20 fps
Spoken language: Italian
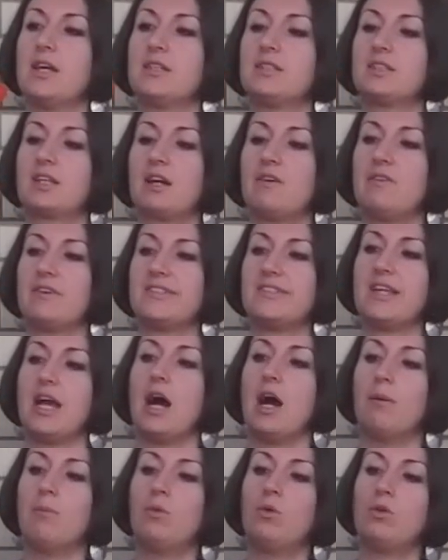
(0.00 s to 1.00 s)

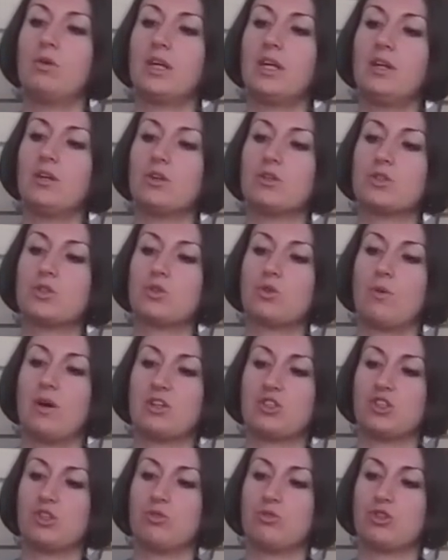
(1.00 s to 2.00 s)
travasiamo il
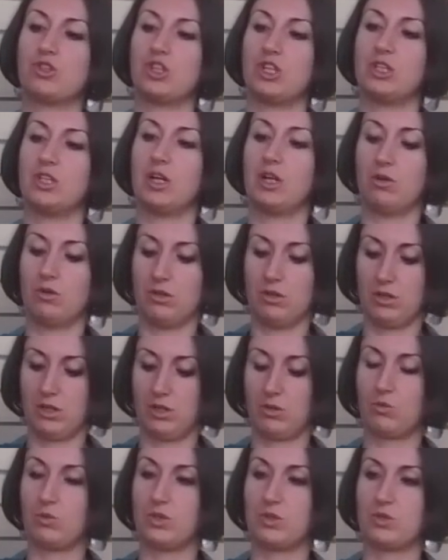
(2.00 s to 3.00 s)
nostro acido citrico
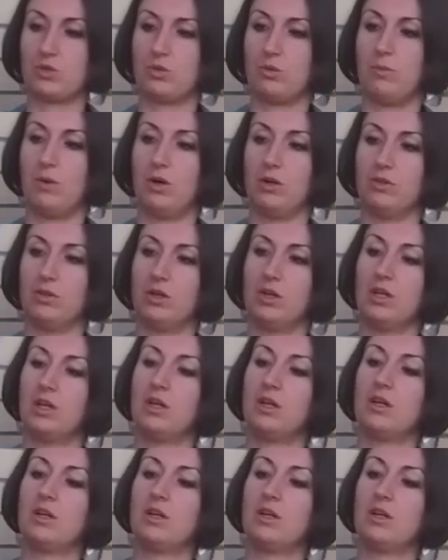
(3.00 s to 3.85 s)
in questo modo